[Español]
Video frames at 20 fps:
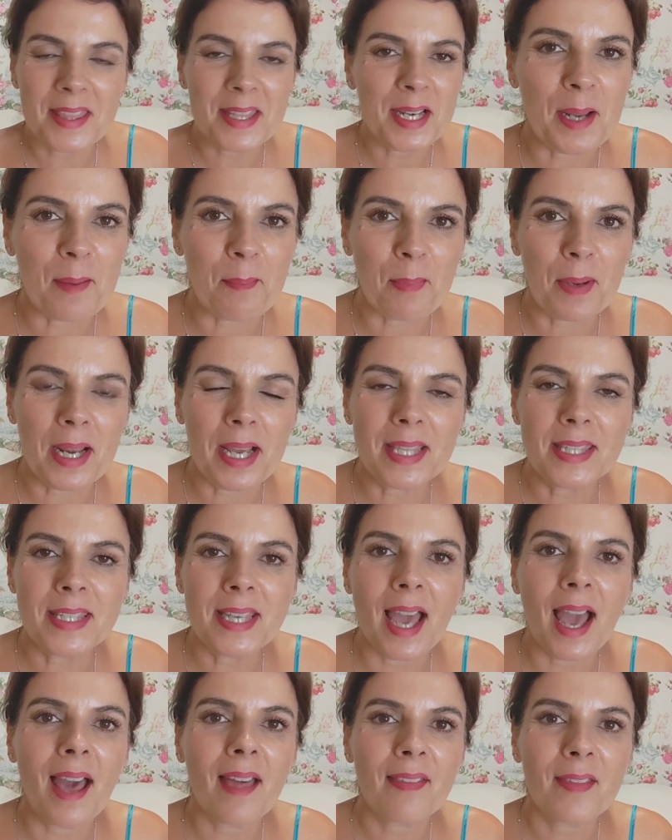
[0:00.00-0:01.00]
de
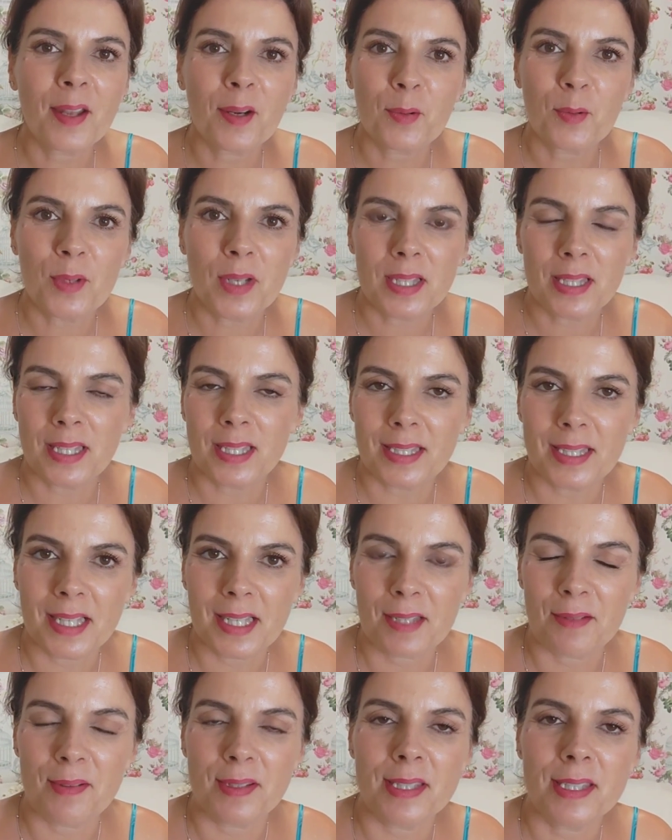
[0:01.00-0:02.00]
playa, de alguna
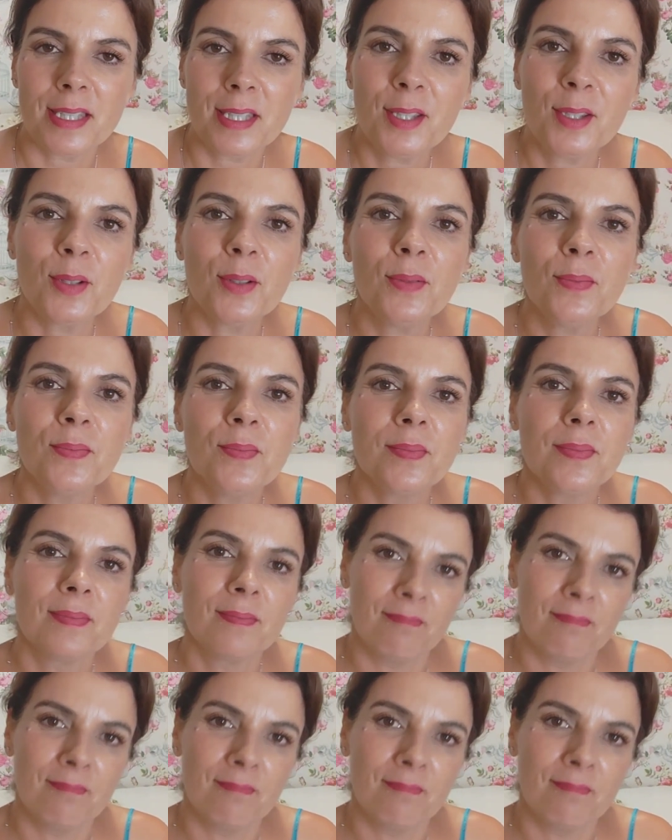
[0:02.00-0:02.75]
tienda que visito.